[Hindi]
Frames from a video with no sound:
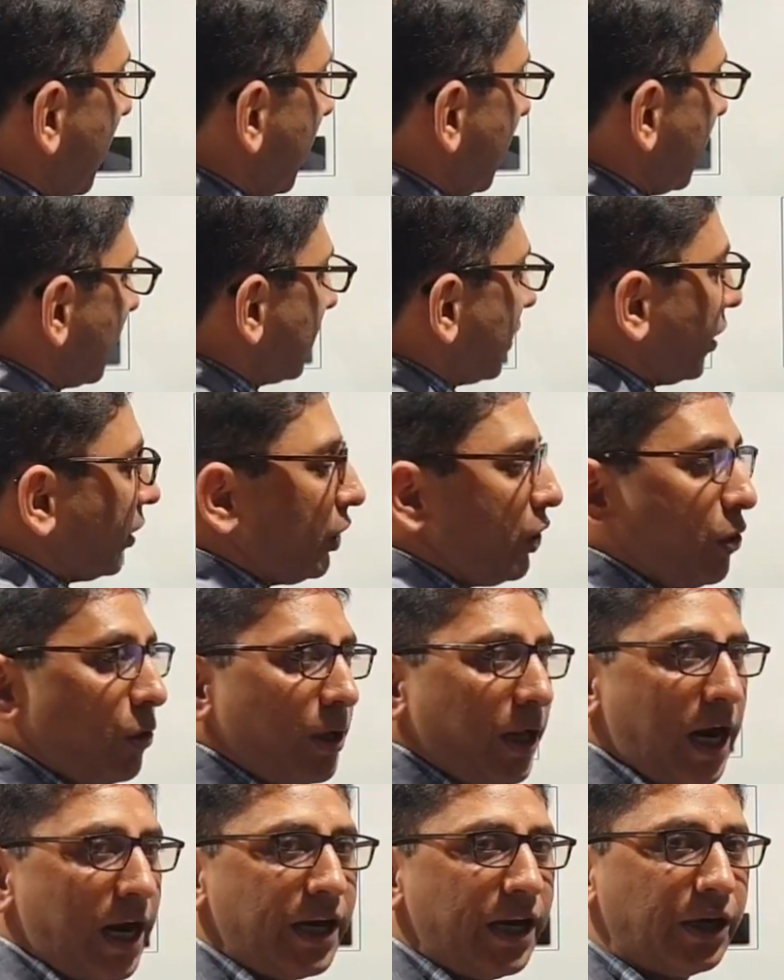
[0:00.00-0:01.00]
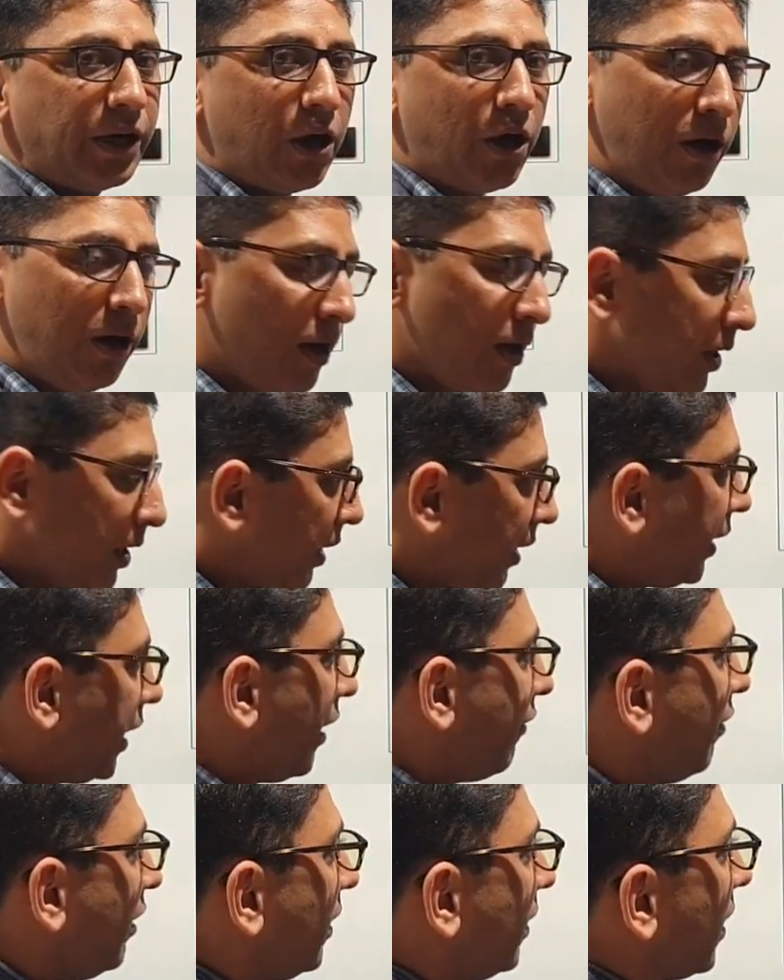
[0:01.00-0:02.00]
पे कर सकते हो क्रेडिट और
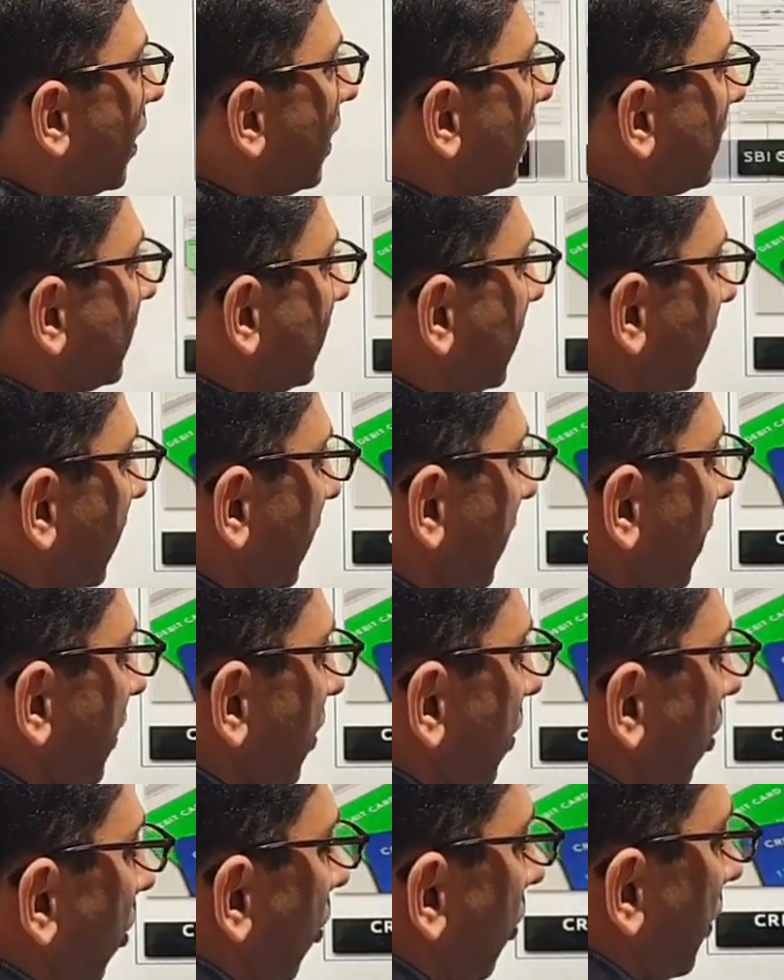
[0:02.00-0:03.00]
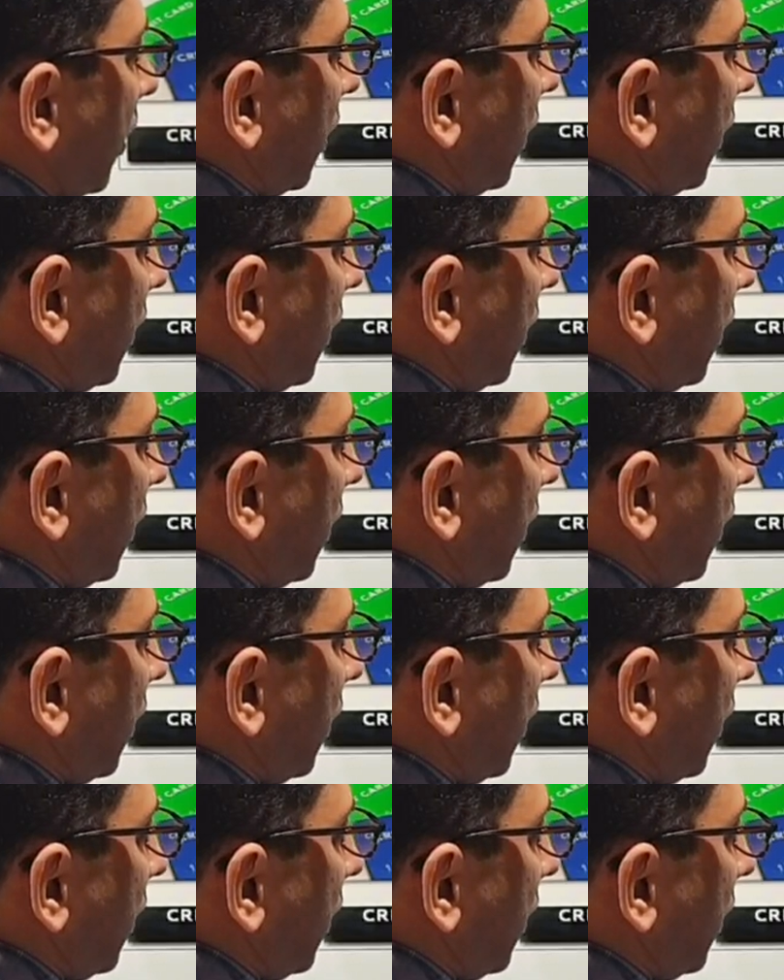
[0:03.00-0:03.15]
डेबिट कार्ड से और